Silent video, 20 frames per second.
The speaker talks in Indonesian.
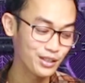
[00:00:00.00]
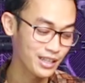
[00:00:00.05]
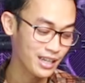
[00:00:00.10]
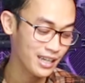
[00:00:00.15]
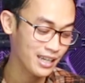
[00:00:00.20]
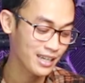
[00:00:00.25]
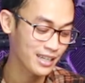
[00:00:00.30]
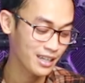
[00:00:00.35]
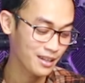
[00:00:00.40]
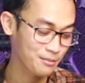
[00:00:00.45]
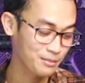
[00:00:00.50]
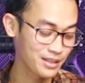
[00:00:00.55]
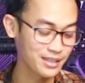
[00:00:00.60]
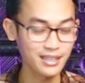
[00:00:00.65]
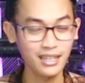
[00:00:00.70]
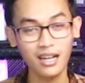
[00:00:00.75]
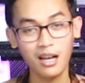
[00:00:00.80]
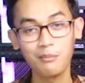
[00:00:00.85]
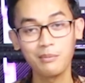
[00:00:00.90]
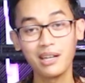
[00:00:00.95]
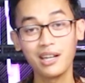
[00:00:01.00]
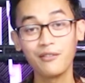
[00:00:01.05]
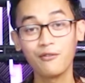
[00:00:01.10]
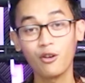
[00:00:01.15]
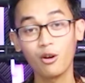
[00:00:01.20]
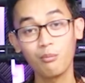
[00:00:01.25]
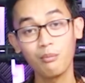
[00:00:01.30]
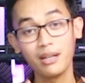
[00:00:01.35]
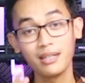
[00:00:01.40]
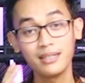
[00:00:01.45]
itu ya yang bisa kami
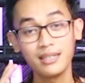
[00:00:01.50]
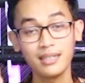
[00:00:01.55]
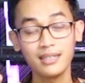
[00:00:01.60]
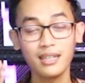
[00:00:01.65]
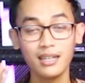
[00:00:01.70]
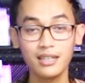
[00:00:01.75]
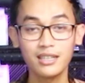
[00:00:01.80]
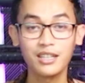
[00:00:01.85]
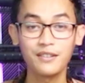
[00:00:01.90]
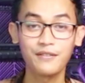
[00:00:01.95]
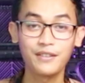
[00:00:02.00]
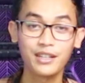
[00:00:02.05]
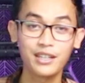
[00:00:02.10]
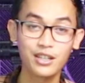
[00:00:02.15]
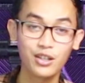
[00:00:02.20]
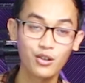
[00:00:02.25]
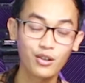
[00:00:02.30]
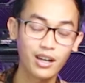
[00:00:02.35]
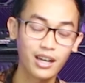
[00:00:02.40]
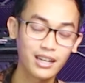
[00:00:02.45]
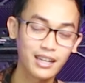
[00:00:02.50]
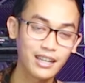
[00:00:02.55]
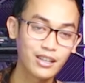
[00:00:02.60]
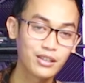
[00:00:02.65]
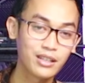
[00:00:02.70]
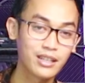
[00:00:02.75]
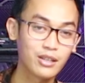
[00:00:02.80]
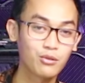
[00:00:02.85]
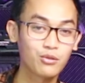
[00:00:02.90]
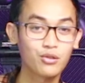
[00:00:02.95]
informasikan di video kali
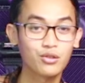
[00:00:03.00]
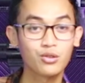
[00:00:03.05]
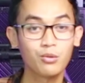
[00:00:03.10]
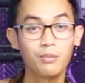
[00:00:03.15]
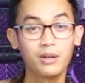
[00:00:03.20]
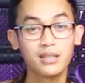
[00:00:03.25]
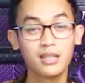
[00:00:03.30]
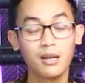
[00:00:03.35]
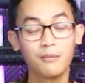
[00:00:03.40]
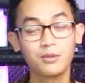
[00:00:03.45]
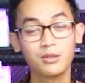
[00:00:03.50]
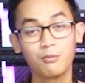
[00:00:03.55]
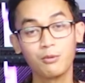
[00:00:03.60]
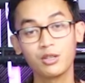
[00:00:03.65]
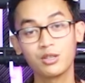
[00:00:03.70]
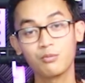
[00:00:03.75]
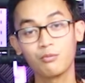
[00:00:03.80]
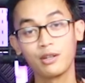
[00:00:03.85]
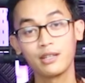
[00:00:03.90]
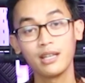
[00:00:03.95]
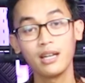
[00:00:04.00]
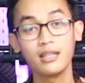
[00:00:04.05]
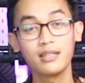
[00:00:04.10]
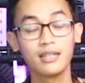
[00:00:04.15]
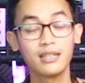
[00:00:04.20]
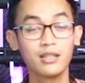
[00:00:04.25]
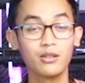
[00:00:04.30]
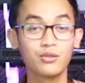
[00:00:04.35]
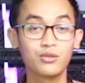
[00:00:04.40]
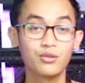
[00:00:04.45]
ini untuk sobat Hamspot semuanya.
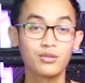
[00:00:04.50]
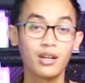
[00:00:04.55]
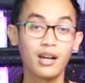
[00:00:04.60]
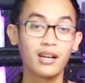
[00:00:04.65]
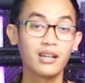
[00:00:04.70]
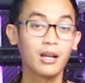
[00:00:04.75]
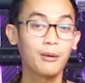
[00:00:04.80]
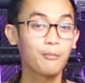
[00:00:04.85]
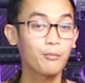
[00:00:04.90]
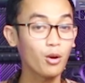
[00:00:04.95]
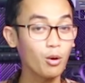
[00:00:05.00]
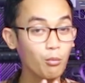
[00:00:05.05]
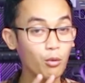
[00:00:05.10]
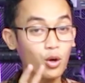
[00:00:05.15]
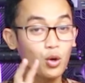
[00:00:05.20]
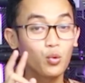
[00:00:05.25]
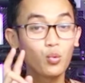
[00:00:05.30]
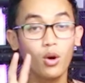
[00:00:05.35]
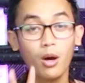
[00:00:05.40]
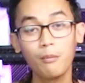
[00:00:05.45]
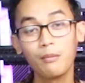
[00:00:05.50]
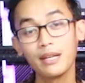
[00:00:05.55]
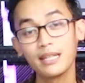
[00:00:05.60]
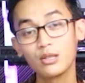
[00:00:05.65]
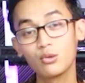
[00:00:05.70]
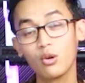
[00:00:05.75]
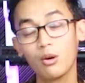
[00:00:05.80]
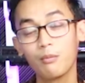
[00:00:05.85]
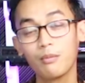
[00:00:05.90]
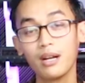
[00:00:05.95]
Jadi sudah ada promo
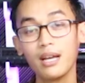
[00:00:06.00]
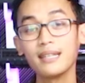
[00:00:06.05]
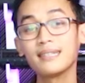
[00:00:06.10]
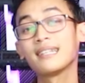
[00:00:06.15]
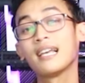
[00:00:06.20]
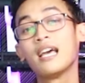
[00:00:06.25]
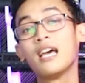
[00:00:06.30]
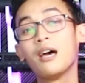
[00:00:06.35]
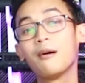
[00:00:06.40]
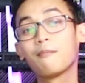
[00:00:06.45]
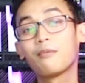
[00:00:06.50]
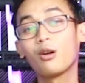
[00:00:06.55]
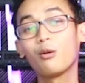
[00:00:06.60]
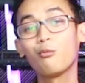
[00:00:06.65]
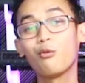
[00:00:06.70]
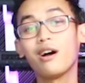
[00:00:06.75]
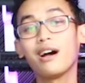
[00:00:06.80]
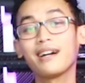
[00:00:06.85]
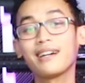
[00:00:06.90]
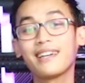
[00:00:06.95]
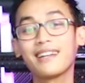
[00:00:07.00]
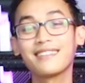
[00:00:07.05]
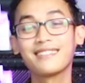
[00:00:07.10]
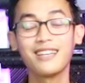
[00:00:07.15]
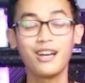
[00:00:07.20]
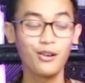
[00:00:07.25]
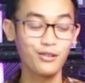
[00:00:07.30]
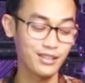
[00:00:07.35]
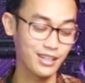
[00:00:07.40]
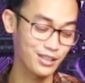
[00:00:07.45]
1212, promo akhir
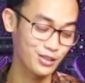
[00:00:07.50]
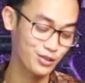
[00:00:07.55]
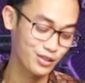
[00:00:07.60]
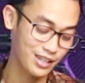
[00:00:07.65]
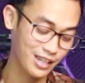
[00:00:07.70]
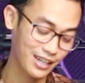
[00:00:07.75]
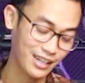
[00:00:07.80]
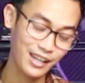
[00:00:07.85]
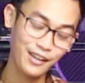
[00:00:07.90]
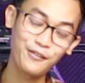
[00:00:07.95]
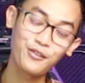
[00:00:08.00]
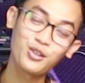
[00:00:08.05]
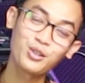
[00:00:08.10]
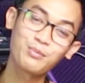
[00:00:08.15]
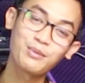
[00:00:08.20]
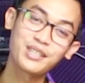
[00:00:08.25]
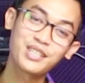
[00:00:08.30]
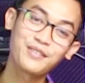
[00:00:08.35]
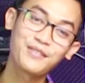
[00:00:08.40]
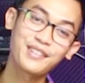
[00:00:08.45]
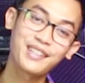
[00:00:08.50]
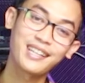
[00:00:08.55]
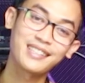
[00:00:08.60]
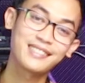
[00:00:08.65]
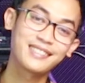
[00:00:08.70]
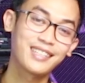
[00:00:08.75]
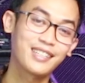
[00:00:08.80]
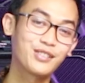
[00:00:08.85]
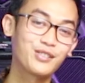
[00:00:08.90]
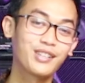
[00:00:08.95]
tahun dan juga review
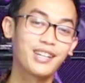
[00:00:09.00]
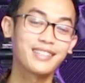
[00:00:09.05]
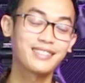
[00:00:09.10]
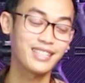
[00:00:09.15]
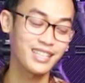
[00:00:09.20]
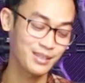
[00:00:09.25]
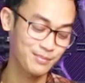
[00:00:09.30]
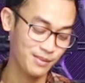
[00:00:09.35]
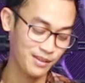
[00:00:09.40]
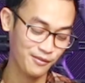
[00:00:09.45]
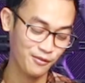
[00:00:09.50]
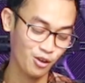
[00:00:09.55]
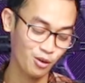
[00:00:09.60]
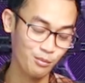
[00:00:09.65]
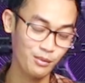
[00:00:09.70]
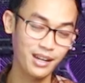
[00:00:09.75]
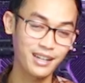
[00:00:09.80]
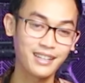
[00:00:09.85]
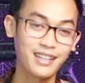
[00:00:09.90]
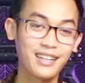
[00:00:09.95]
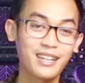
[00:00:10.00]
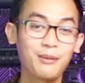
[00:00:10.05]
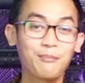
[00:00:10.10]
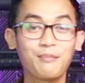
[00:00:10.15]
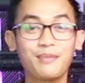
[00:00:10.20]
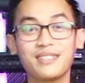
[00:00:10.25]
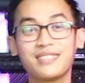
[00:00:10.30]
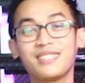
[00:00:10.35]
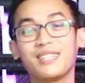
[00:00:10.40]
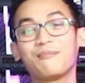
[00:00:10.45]
spesifikasi dan juga tes performa dari
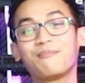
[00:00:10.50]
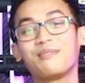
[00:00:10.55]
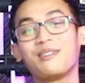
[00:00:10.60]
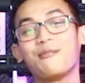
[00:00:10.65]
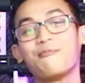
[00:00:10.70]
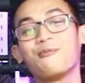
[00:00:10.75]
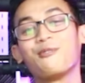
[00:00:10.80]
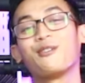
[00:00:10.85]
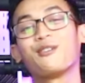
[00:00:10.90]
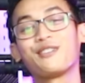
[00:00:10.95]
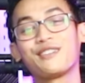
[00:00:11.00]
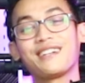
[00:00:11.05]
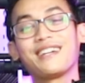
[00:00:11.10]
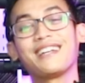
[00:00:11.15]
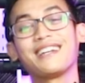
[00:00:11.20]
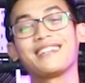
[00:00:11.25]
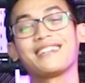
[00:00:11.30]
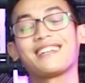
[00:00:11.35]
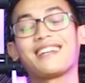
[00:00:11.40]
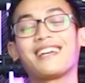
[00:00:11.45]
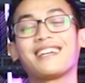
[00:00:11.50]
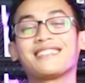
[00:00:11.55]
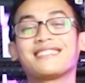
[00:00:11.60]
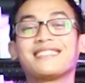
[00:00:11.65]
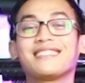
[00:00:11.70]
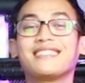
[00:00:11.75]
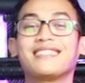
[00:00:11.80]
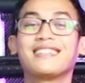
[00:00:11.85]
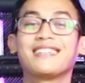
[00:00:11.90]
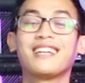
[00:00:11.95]
PCP Morgan
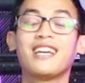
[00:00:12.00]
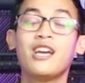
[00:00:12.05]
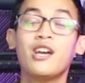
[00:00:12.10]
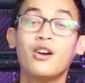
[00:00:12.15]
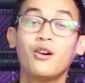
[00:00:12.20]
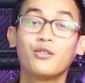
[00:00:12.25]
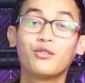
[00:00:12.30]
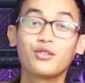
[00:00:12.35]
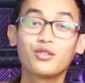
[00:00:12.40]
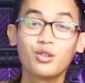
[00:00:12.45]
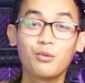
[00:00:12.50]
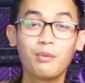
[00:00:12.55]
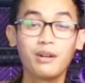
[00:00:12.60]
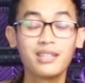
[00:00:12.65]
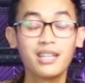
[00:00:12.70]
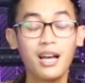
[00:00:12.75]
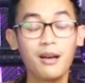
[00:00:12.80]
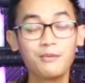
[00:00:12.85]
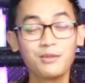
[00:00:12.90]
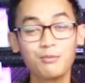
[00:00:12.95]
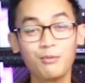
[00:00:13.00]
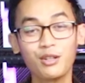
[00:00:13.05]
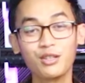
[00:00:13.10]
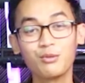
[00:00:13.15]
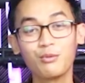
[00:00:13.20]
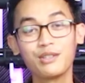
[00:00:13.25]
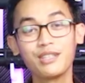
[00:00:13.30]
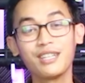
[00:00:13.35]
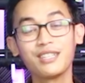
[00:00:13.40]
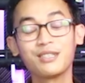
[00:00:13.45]
Classic. Untuk sobat Hamspot
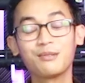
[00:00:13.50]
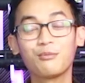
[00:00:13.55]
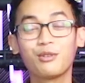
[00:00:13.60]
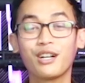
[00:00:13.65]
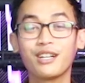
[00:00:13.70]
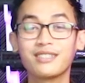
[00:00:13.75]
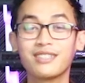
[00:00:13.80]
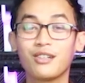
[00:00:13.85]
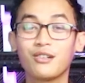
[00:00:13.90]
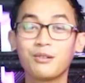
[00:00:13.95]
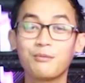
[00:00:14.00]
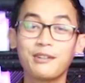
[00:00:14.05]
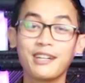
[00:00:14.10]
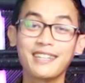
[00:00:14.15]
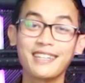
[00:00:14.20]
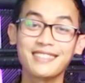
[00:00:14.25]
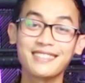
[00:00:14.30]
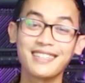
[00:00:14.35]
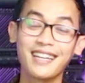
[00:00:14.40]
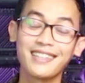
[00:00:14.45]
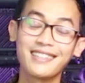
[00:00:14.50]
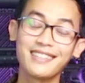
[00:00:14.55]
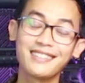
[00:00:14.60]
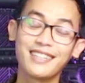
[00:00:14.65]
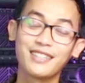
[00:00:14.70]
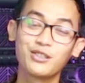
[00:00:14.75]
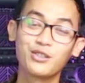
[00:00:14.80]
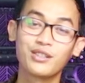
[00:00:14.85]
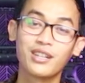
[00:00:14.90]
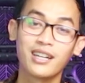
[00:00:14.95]
semuanya semoga selalu diberikan kesehatan
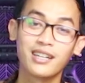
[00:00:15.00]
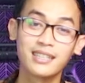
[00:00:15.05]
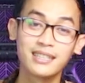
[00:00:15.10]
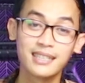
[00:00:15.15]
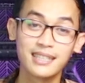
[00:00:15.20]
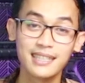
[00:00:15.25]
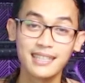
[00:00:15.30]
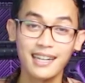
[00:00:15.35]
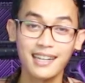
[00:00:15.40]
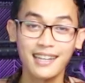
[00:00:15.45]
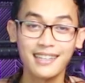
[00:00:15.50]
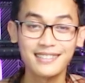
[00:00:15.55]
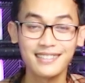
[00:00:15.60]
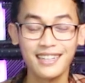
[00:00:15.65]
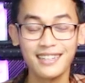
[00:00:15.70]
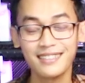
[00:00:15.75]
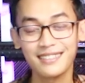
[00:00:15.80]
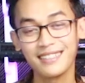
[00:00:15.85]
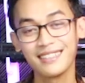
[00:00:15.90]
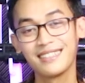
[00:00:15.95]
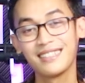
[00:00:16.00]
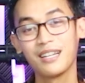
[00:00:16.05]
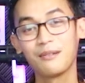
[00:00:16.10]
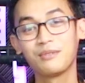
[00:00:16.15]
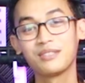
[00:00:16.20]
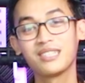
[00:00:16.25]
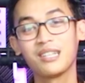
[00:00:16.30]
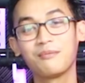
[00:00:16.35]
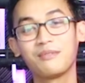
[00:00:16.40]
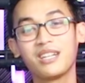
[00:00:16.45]
dan juga rezeki yang lancar sehingga
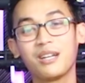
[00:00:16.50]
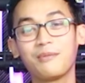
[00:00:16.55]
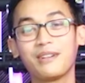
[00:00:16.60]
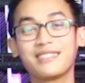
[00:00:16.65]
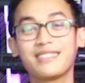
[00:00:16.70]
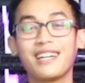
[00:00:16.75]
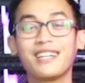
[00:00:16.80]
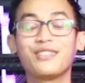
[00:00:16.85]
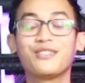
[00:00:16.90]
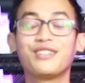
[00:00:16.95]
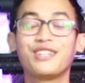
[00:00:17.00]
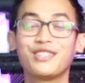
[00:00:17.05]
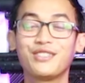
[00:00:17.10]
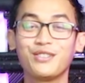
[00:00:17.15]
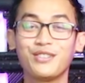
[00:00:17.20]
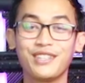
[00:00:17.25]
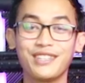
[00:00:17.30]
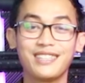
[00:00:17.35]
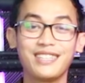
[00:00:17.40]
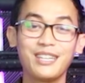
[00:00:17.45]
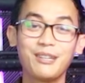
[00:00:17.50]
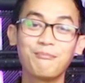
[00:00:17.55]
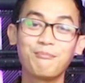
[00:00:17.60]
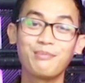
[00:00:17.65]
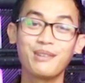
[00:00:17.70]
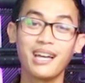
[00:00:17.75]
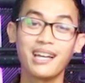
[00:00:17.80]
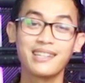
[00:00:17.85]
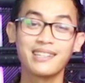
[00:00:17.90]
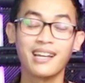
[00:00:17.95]
bisa mendapatkan unit-unit
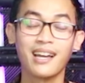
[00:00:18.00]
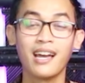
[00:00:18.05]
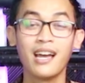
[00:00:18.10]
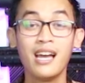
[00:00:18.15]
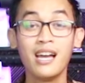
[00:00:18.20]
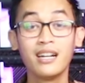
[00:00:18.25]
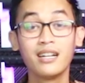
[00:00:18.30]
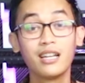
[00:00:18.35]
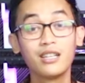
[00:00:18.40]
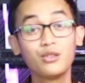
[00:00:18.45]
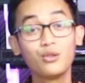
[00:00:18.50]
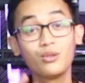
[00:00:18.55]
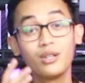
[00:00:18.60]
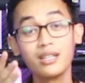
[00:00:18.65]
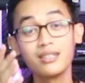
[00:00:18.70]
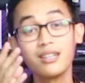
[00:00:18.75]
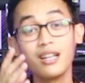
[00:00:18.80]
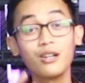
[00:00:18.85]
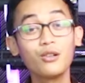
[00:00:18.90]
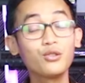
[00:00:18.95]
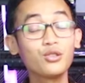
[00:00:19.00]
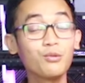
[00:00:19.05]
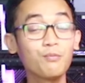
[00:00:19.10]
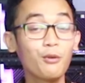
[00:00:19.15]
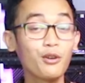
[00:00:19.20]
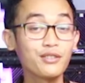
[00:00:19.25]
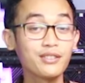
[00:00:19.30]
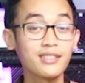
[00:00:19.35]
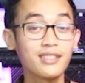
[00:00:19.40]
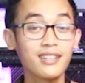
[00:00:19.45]
impiannya. Dan juga selalu
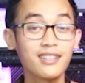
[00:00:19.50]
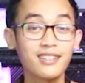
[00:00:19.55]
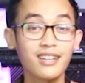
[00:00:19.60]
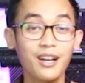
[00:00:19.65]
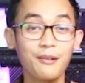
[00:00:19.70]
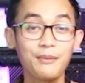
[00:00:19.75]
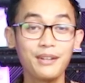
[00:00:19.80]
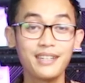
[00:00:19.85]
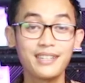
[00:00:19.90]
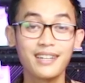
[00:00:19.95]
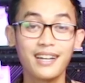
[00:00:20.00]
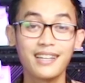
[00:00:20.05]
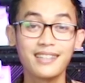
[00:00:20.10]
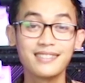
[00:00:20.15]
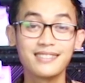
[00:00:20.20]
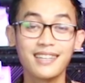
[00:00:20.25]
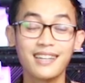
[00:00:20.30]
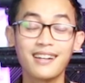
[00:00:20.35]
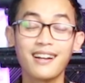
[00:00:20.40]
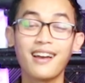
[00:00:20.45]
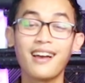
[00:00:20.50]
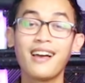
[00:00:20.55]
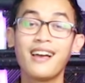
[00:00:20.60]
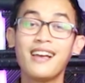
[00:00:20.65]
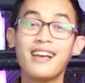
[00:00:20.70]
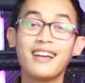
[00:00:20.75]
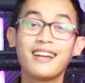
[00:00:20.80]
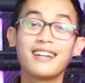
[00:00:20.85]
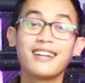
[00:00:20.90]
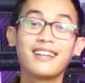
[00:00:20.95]
support channel kami dengan cara
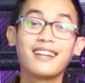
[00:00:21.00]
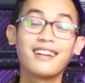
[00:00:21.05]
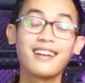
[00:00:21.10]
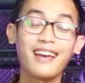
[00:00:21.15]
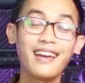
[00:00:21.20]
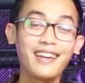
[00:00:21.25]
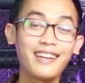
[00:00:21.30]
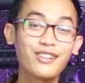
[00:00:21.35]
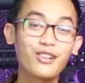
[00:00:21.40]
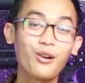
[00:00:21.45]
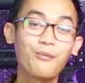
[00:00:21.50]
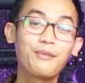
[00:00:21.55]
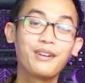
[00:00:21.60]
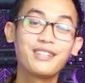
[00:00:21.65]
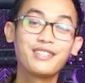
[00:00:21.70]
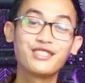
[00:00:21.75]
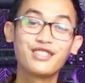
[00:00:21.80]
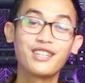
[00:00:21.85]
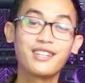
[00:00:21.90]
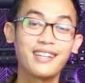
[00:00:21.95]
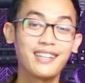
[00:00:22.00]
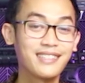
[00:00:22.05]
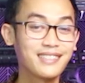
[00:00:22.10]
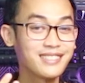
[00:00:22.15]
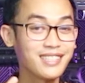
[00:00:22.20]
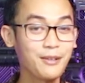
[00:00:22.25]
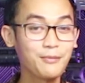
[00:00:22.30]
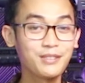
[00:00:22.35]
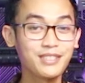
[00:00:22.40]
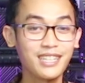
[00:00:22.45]
like, comment, share, and
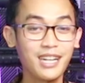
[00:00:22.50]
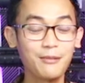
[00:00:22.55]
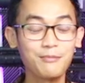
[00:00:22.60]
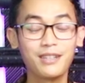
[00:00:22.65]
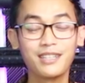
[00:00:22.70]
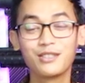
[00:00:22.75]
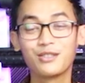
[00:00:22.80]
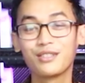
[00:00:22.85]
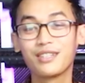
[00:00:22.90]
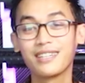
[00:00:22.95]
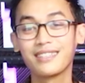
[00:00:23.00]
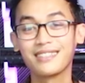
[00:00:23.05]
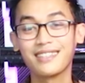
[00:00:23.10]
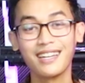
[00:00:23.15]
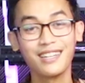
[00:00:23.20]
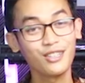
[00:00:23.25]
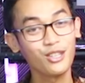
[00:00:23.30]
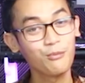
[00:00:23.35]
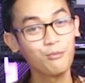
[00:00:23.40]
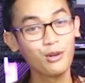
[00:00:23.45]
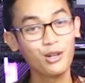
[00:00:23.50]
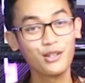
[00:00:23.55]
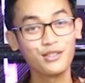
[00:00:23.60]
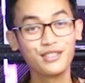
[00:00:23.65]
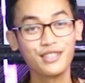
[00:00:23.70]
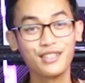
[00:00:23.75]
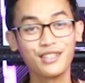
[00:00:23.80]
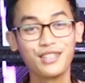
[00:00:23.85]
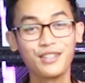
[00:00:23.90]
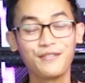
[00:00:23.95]
subscribe dan juga tekan tombol
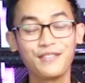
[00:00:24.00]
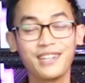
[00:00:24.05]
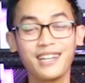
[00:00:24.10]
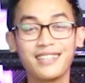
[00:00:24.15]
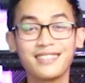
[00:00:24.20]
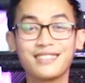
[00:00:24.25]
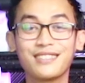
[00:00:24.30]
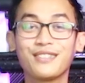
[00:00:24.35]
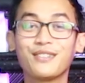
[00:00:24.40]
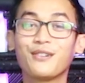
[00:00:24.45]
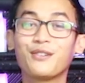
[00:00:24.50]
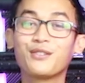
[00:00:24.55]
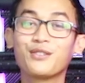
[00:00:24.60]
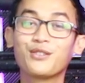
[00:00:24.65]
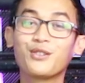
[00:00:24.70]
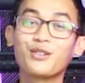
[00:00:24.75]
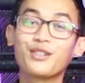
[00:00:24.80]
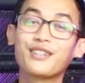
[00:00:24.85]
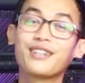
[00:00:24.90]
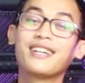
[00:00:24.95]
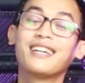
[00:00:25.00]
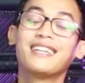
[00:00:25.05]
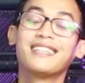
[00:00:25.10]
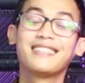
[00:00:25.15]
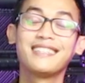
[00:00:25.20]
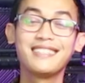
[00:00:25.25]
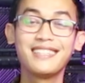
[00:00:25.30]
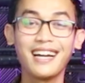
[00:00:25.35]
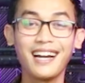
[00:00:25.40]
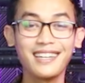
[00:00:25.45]
lonceng notifikasi untuk
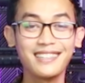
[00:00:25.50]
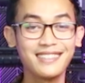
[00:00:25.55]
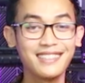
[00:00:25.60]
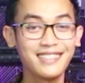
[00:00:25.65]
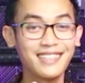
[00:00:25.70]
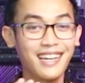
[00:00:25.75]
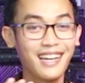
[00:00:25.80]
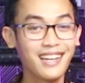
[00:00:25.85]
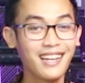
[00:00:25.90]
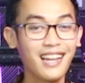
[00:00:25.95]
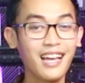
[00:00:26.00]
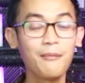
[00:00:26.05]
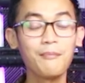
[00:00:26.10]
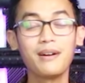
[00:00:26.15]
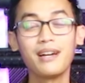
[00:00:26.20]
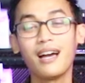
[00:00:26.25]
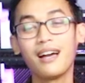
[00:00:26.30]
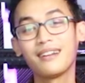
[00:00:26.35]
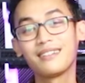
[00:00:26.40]
tidak ketinggalan